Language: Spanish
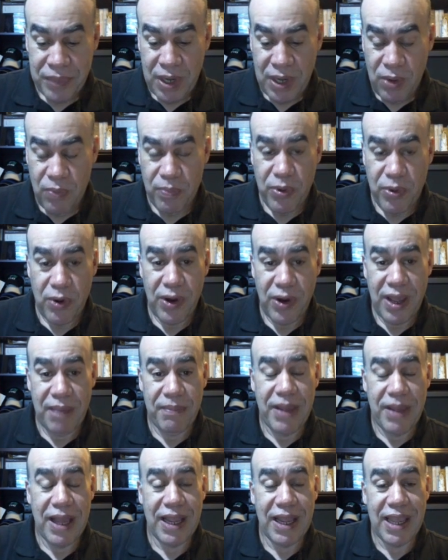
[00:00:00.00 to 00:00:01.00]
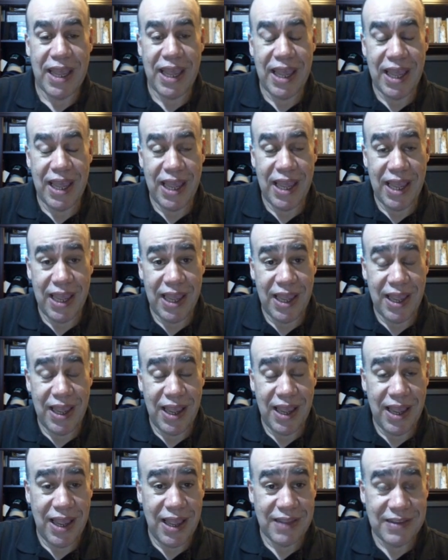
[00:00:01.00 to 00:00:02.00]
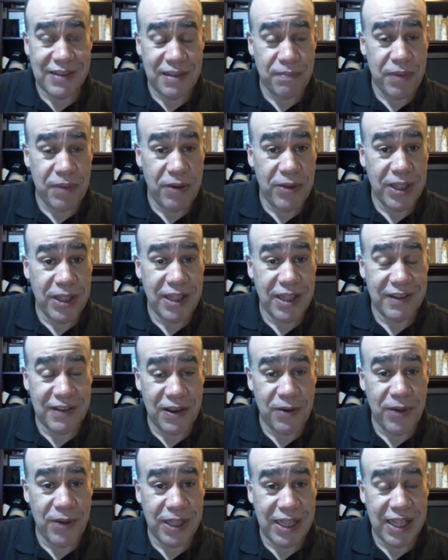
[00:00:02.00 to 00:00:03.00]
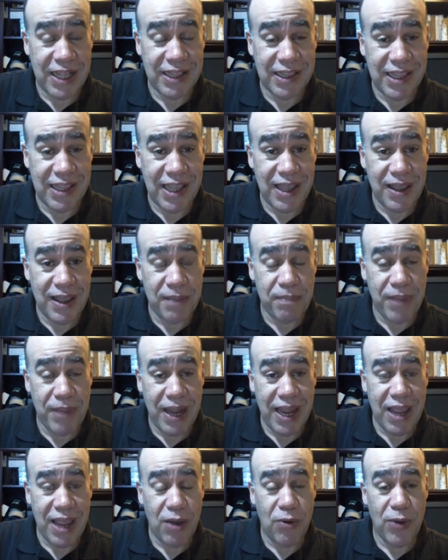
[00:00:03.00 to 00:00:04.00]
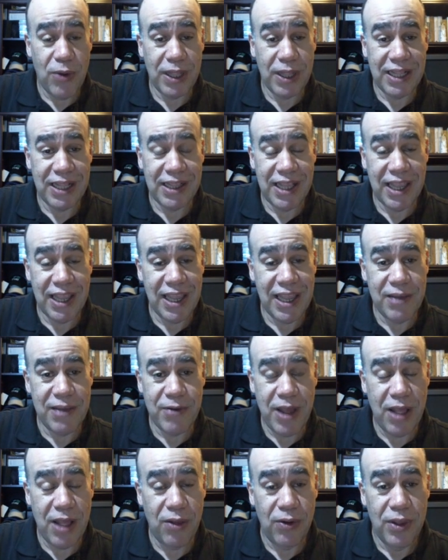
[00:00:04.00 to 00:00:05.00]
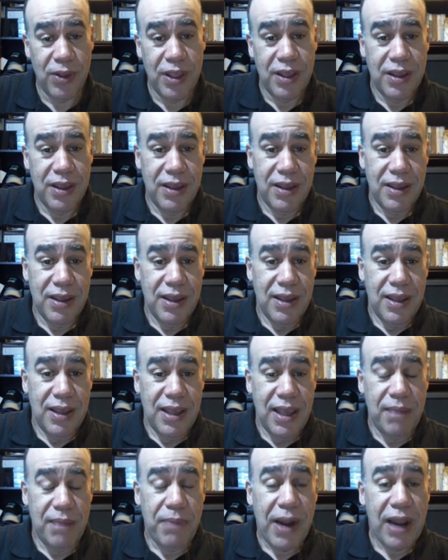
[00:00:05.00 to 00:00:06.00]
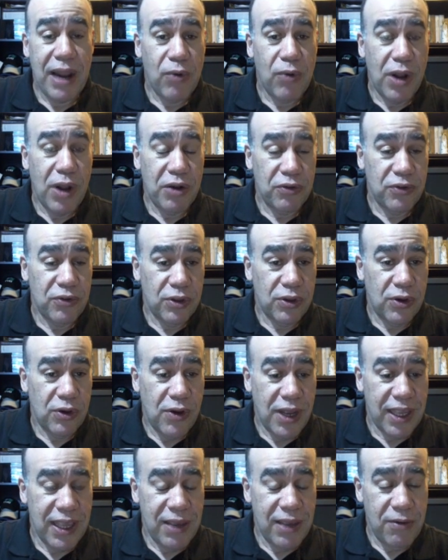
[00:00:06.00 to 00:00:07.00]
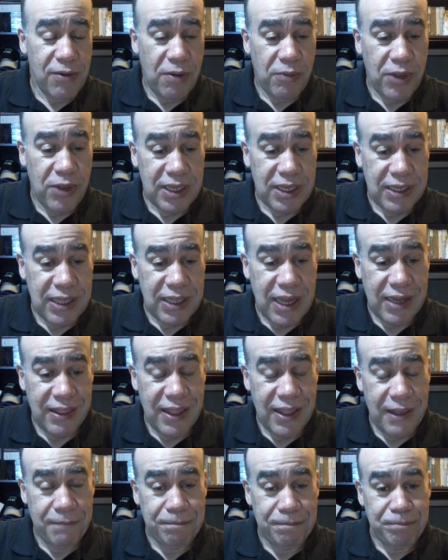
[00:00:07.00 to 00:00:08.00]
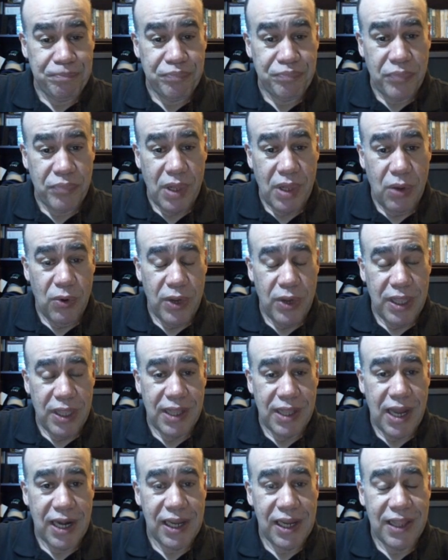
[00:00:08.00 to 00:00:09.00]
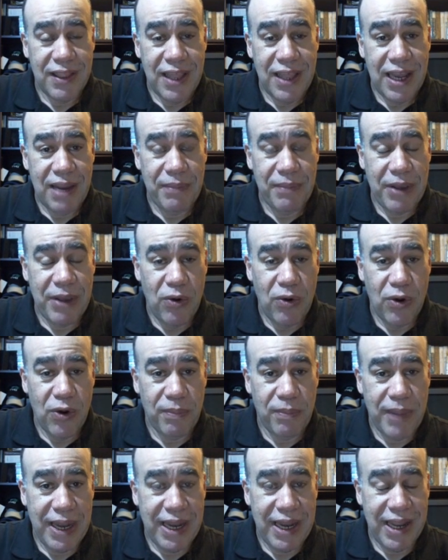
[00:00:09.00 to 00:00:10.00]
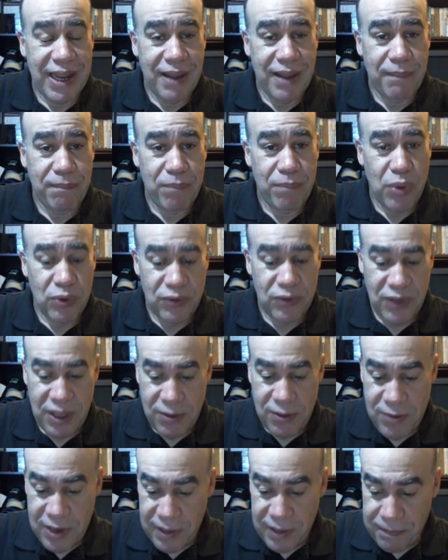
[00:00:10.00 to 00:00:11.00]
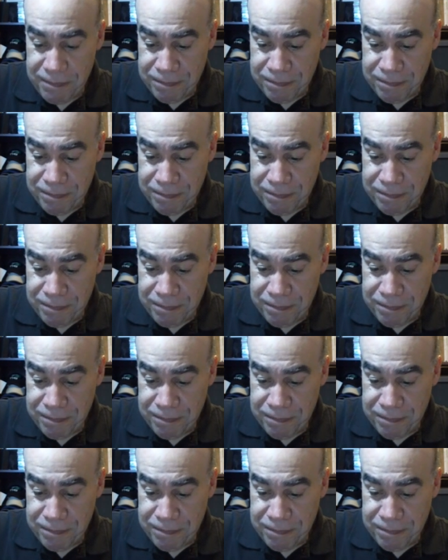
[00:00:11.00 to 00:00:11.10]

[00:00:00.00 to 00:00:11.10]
Un programa que a simple vista se ve bastante parejo, bastante equilibrado y para el cual nosotros aquí vamos a tratar de orientarles de la mejor manera posible.